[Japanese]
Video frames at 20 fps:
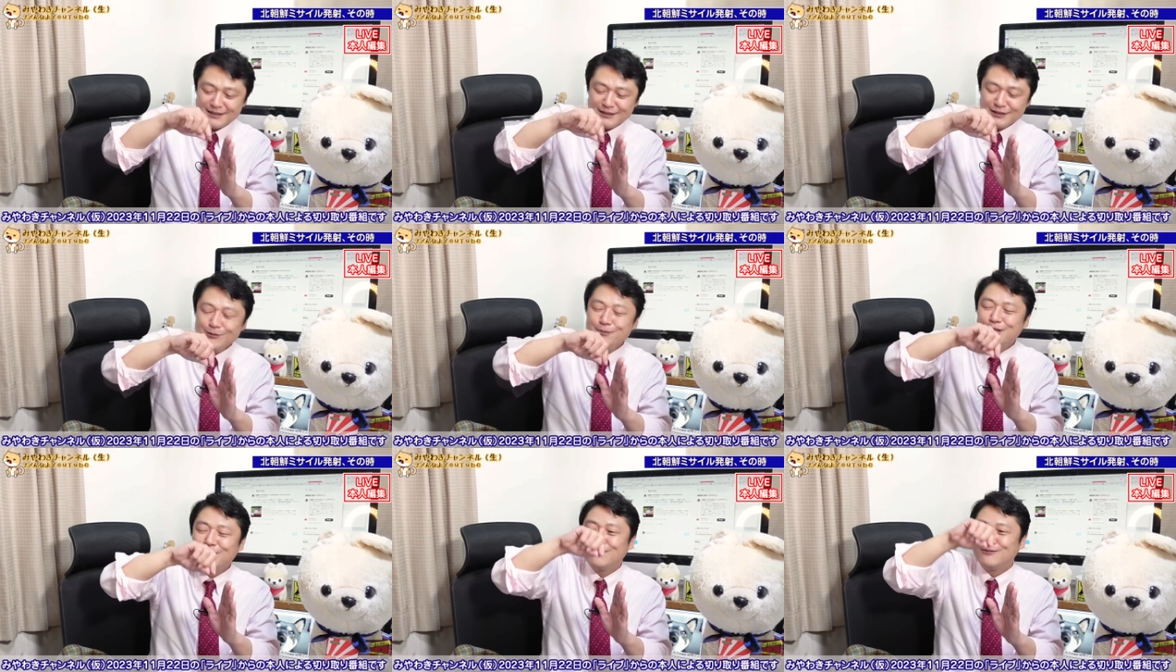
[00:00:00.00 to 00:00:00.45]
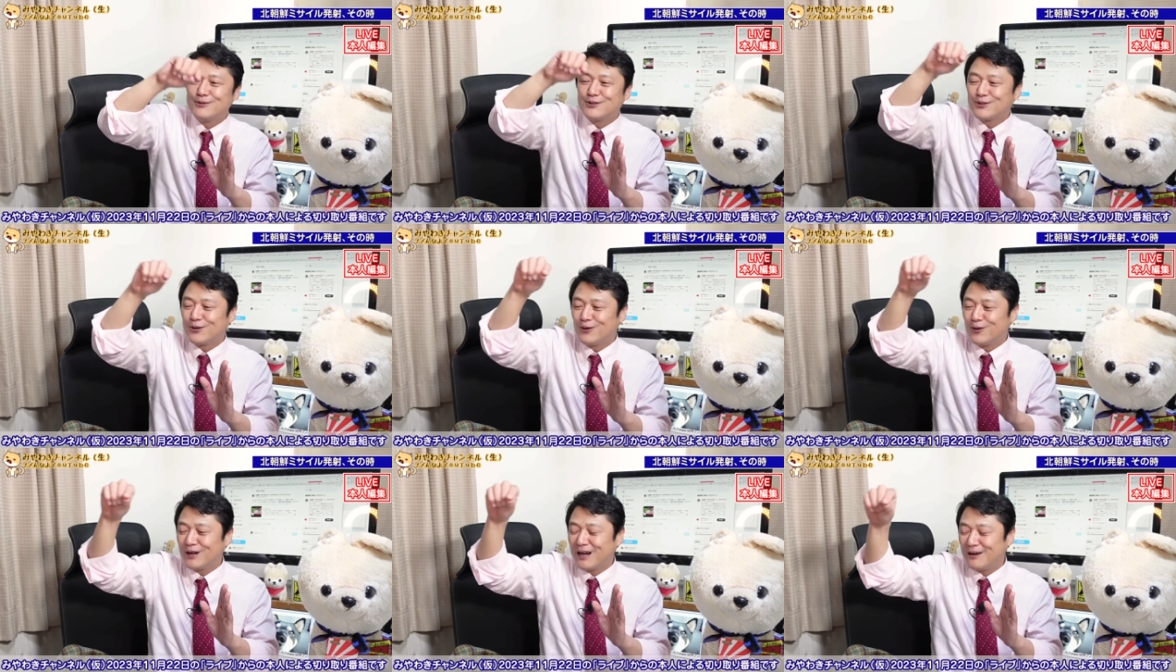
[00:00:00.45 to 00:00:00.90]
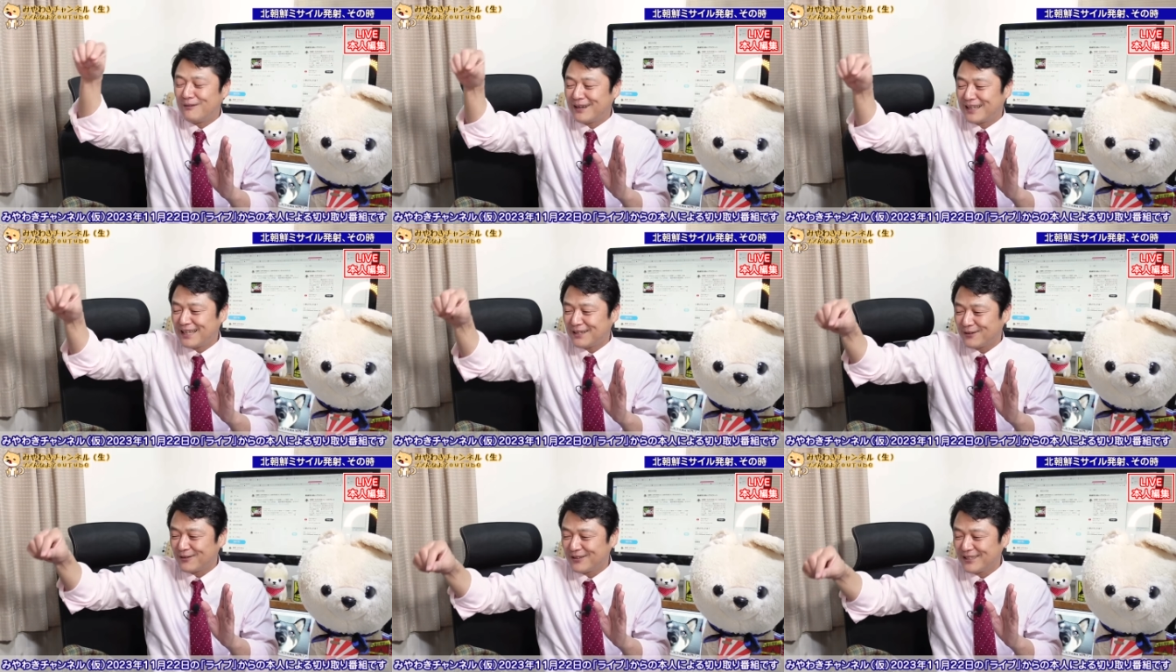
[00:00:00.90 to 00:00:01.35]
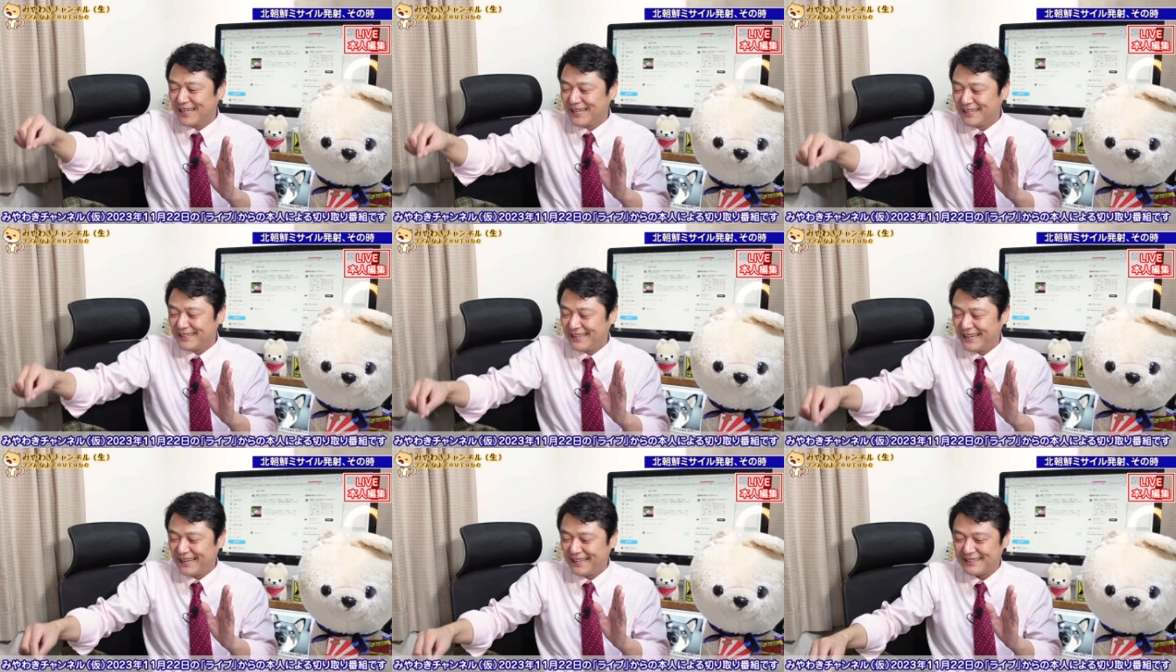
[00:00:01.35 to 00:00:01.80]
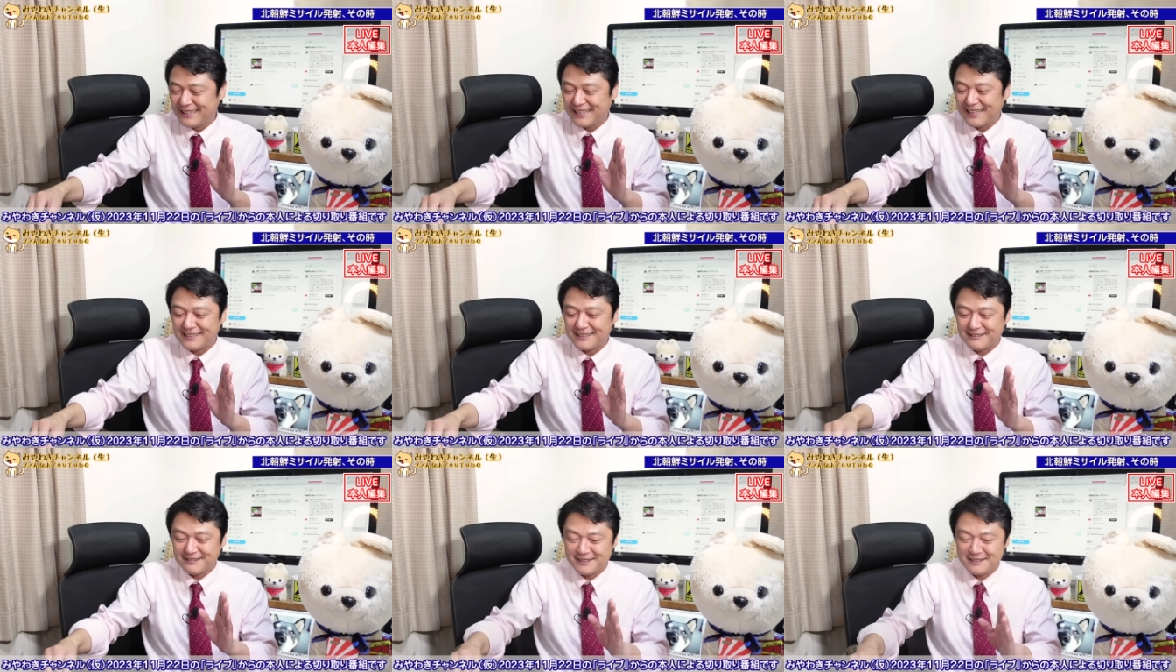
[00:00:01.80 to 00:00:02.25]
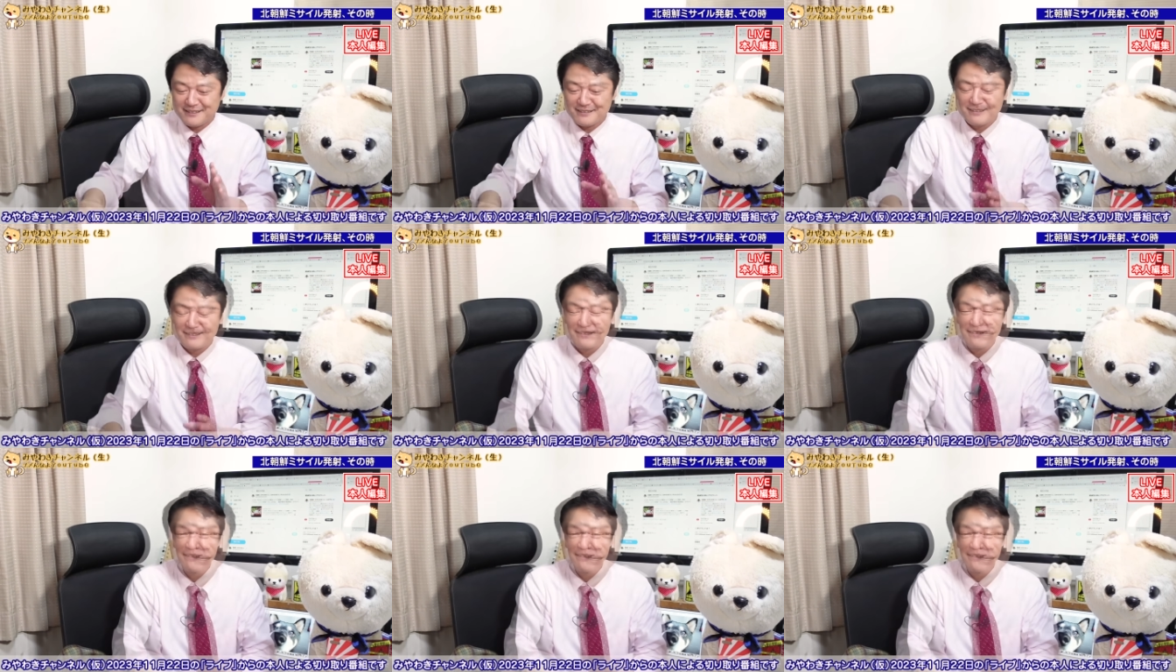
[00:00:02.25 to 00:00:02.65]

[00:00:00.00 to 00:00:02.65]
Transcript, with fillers: 海の向こう側まで飛んでいけってなっちゃうんです。